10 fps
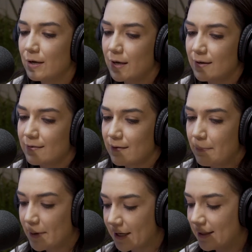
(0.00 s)

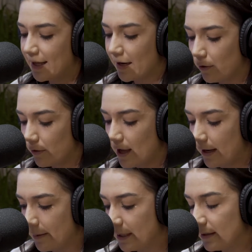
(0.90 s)
este, practicarlo
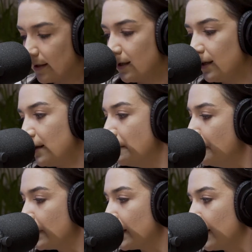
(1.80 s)
diariamente.
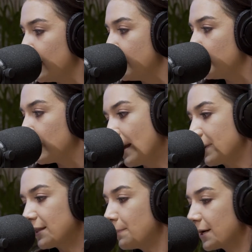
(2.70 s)
Y, em, y,
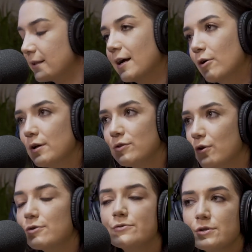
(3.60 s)
aparte practicarlo en
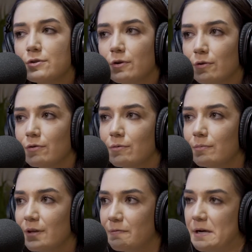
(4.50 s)
todos nuestros
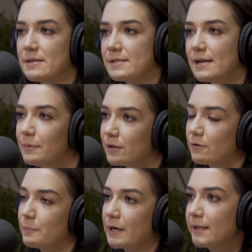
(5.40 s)
diferentes
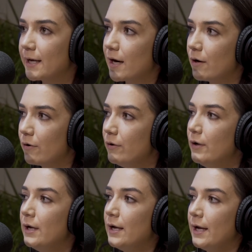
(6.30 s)
ámbitos, practicarlo
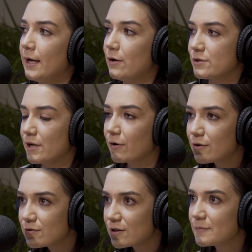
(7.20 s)
en los
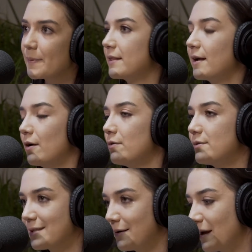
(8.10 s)
negocios, practicarlo en
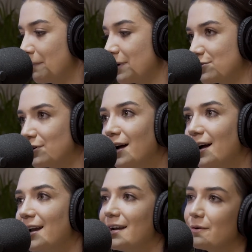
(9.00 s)
nuestra vida
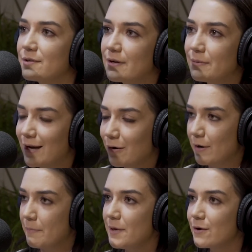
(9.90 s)
personal, en nuestra vida
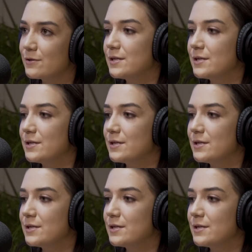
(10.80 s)
con amigos.